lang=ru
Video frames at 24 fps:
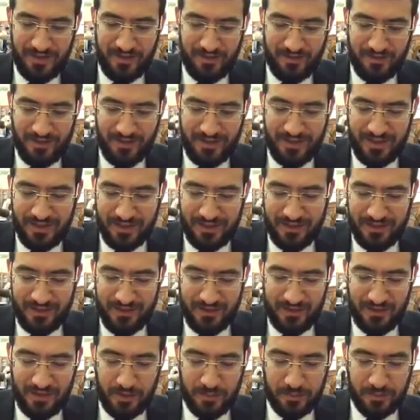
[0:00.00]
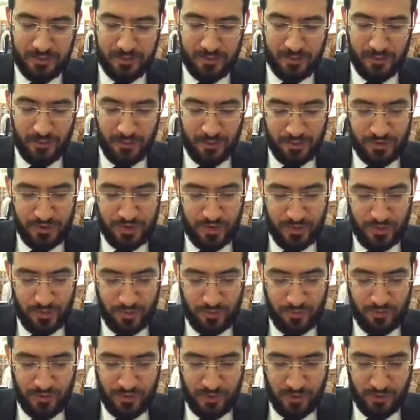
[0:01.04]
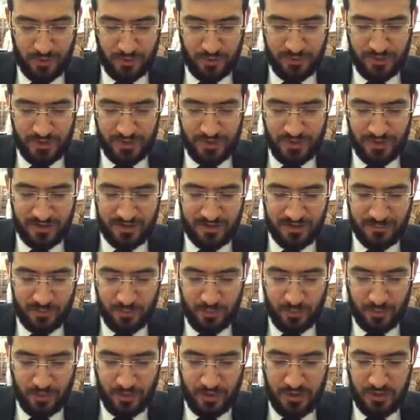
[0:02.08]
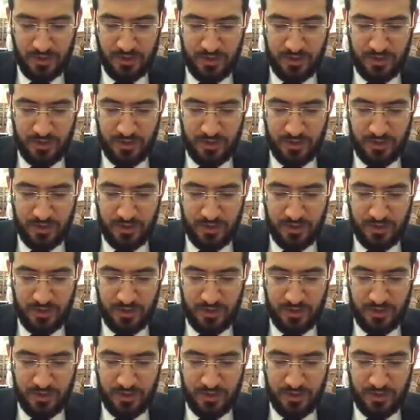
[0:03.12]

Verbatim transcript: валя кинин абсулот шию ваот мишель цебур,